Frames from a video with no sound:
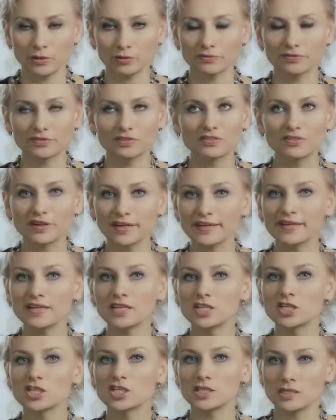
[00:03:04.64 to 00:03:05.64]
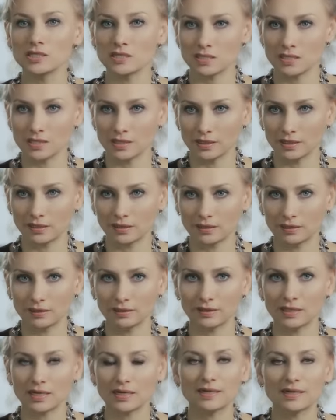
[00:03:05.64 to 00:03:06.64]
и он в твоей жизни,
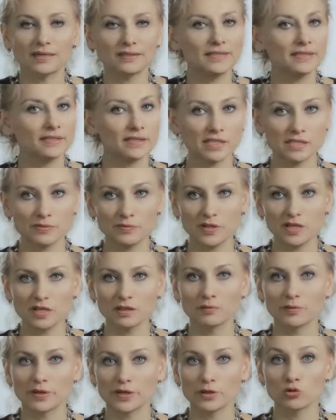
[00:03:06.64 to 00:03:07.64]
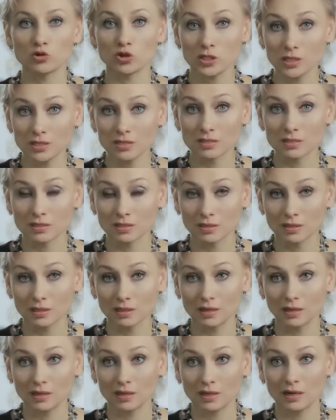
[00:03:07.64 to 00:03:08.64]
как когда-то изменил мою жизнь,
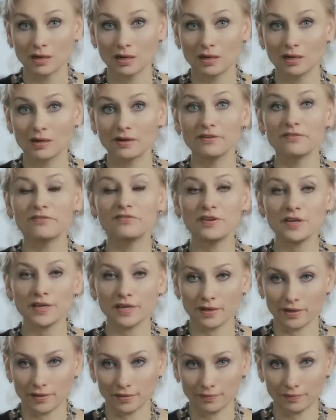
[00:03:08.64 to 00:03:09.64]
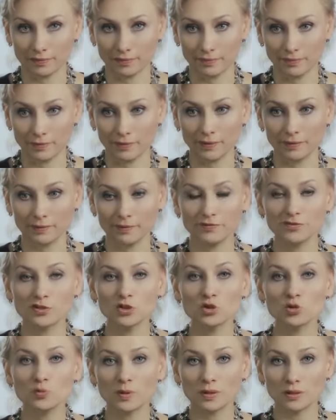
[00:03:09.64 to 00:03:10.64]
верь, все